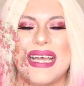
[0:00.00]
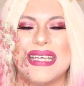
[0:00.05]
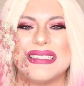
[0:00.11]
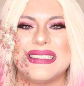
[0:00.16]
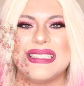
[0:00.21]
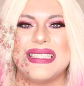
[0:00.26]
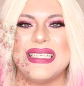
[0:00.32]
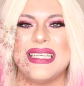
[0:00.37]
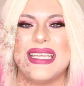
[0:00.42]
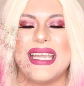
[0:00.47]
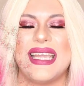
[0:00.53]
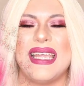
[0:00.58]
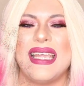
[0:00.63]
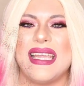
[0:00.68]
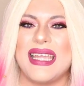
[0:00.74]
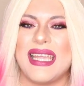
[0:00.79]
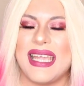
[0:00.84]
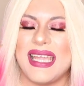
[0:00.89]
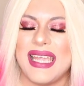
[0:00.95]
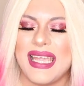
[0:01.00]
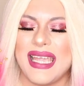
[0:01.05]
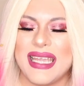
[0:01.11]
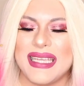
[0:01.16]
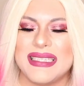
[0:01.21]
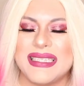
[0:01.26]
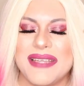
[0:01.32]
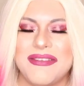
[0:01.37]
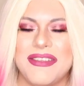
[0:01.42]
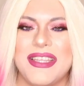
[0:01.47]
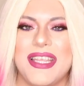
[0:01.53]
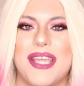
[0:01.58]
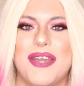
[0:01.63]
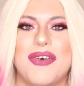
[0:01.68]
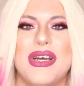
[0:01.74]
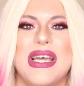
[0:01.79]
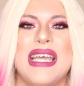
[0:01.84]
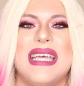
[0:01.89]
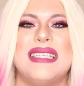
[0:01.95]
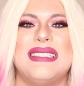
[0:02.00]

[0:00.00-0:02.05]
así que que este video